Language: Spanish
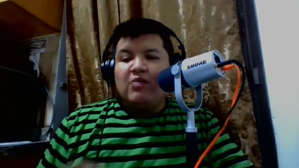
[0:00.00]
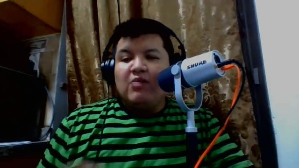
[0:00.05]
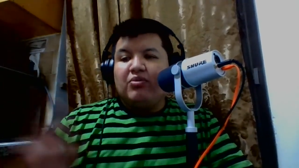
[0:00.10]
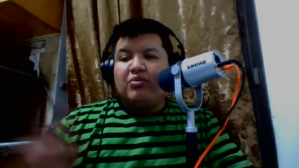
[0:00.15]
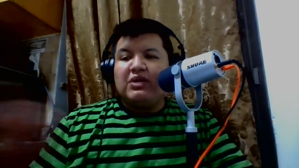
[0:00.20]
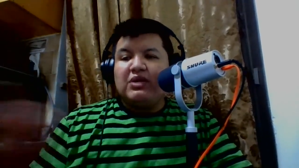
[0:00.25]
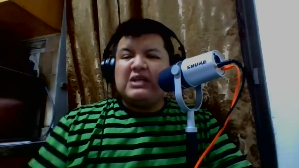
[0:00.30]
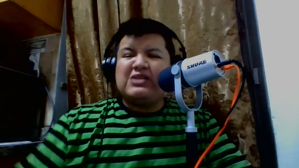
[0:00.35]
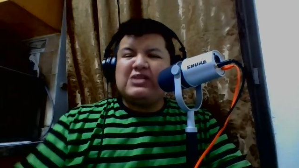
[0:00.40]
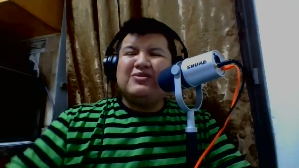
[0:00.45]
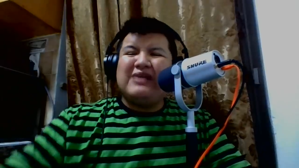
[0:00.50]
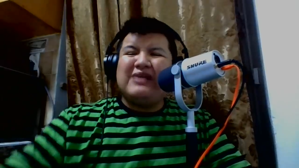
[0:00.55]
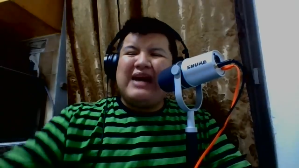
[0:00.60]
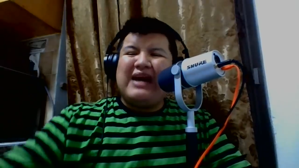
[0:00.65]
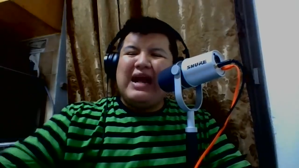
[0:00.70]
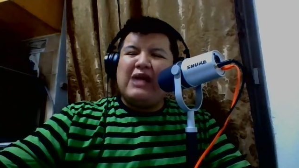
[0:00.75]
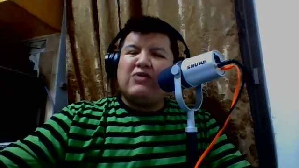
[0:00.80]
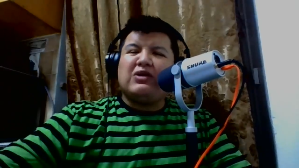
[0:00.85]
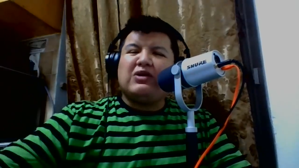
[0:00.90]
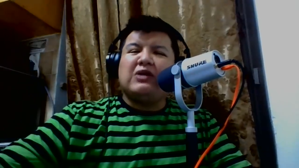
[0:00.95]
Por eso,
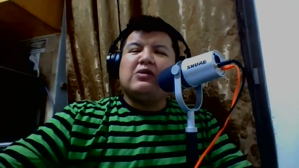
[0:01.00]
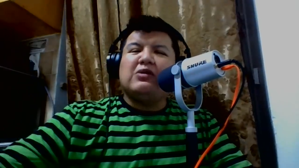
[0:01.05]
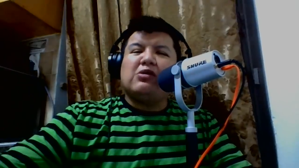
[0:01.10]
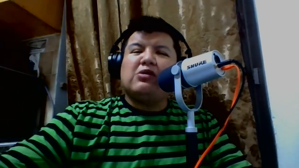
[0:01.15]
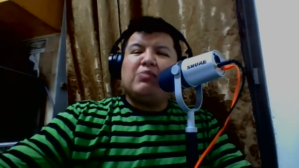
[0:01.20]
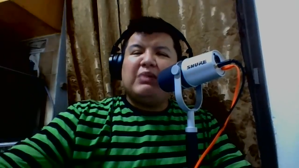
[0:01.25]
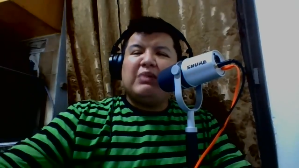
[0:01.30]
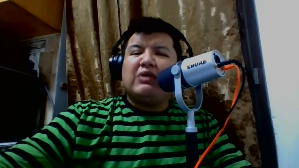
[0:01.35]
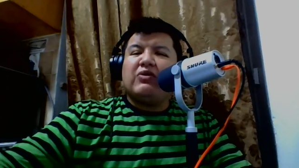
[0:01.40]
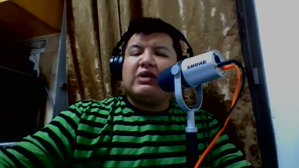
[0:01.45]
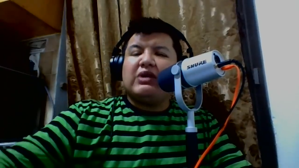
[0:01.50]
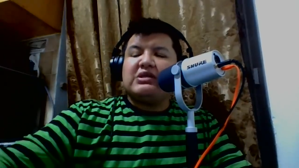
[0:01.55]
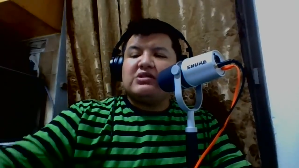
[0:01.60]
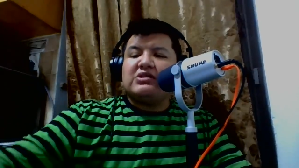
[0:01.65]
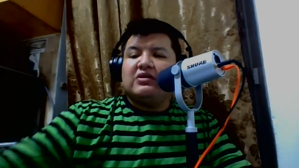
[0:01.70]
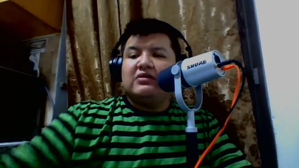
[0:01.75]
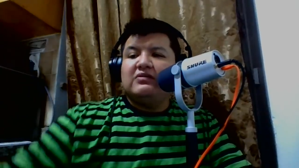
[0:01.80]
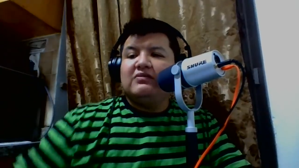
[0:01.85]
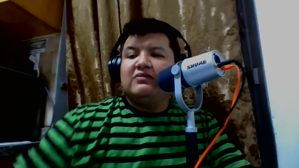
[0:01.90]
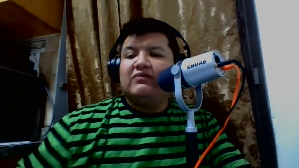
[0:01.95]
algo que nos rompe el corazón